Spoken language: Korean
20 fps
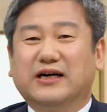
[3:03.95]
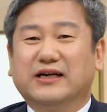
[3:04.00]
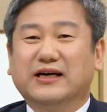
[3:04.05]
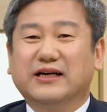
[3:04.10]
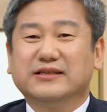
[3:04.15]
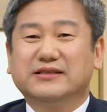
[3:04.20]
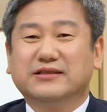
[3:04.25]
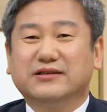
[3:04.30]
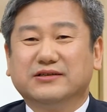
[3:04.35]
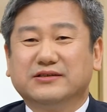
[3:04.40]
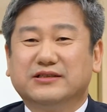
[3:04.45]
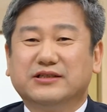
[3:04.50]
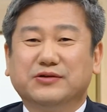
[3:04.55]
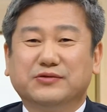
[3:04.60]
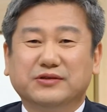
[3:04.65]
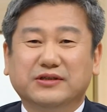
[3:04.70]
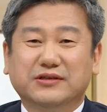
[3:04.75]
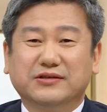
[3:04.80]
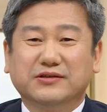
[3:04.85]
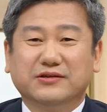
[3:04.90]
않아서 음.
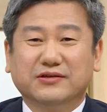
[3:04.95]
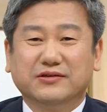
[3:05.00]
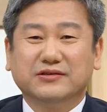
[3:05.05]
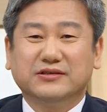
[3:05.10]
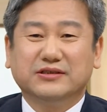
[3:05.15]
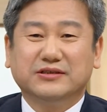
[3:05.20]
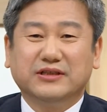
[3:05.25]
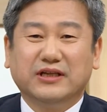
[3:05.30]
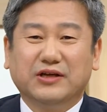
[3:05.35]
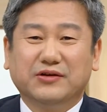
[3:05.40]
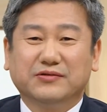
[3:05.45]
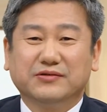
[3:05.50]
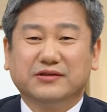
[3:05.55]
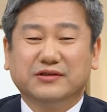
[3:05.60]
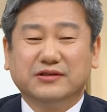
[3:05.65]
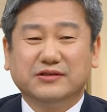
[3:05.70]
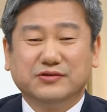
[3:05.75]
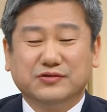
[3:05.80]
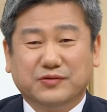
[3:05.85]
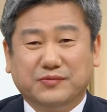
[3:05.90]
체온이 떨어진
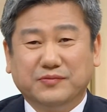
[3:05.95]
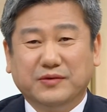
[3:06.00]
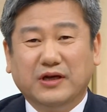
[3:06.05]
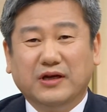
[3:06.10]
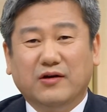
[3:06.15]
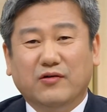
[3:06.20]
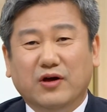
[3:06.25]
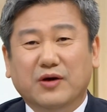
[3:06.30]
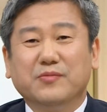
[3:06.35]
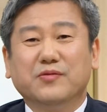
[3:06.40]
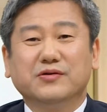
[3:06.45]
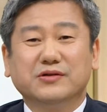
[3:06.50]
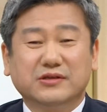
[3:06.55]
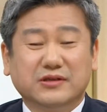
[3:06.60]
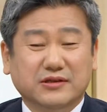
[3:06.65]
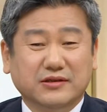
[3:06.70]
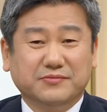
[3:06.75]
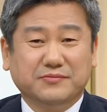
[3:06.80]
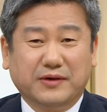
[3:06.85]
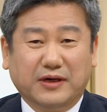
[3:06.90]
내용들을 좀
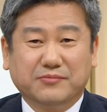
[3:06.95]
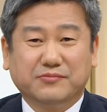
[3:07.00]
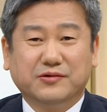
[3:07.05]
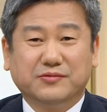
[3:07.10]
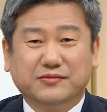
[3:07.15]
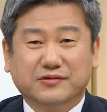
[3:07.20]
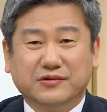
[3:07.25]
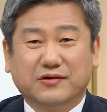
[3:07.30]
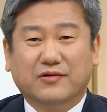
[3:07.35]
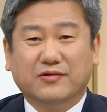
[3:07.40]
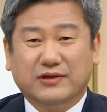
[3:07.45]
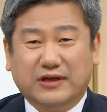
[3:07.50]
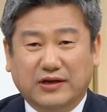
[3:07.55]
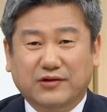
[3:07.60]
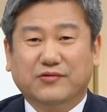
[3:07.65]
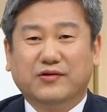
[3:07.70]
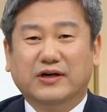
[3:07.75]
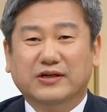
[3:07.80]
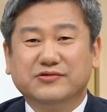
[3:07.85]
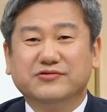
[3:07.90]
회복시키는 방법으로
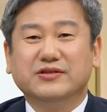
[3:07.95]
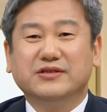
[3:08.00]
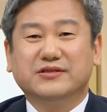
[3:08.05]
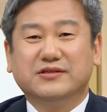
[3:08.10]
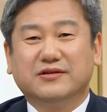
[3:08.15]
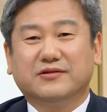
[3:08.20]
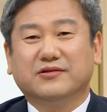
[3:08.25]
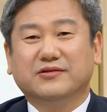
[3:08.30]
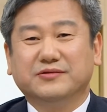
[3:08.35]
사용할 수 있을